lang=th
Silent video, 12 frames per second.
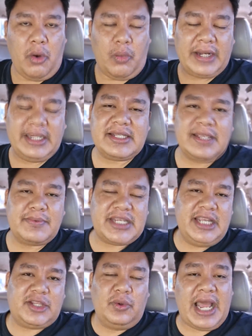วันที่
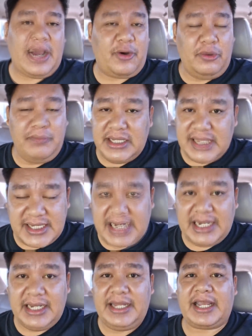14 ตุลาคมนี้จะชั
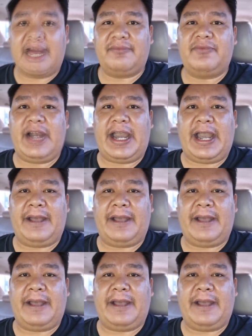ดเลยนะครับว่า